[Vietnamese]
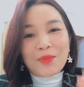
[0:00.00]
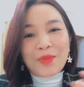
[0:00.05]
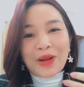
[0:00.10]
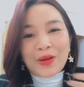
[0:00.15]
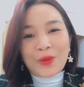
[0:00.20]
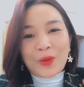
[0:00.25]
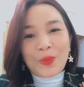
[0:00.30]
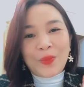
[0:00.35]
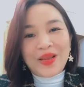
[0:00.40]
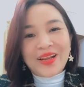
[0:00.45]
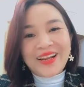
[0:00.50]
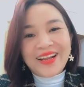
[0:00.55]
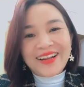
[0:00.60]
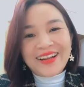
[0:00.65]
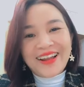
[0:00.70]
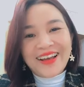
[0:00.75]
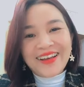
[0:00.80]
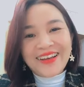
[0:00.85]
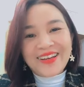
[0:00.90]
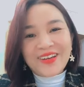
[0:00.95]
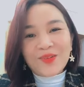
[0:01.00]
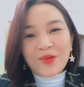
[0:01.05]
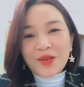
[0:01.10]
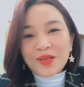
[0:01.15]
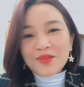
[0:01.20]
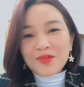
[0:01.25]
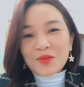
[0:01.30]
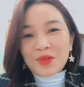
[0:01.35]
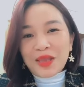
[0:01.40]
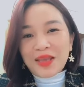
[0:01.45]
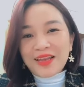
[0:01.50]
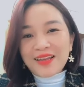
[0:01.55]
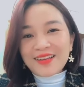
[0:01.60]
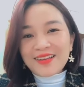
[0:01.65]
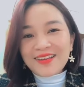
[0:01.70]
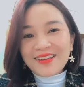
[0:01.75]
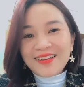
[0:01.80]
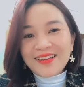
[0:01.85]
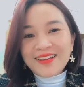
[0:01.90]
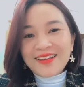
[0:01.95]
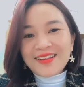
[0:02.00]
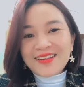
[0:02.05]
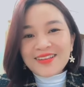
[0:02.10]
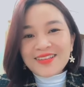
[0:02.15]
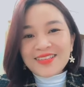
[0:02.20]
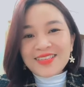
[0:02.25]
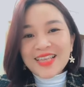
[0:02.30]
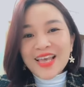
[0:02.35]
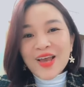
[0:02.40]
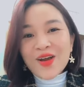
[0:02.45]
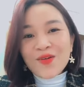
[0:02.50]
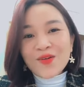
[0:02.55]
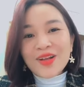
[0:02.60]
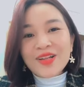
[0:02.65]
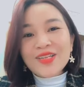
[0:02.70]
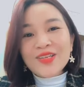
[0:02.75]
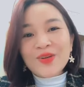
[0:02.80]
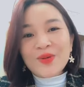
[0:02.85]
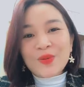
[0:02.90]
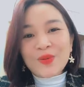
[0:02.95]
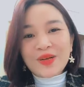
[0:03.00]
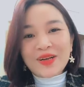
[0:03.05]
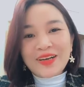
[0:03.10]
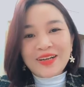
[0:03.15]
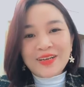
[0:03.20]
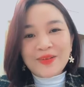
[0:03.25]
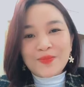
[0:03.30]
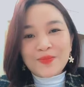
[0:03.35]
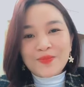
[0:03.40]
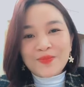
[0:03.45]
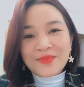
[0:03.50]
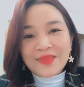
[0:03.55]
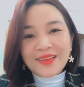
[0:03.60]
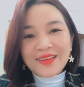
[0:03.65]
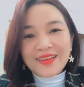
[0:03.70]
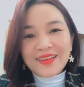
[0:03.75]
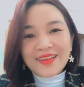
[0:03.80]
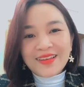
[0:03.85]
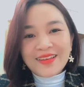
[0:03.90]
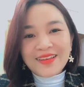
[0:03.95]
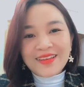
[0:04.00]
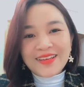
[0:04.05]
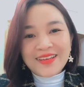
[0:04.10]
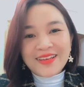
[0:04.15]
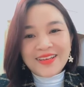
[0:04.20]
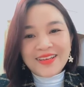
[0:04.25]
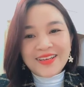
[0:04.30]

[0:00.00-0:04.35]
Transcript: anh dơ cái bản mặt của mình lên đây để anh có thể gieo đến nhiều người.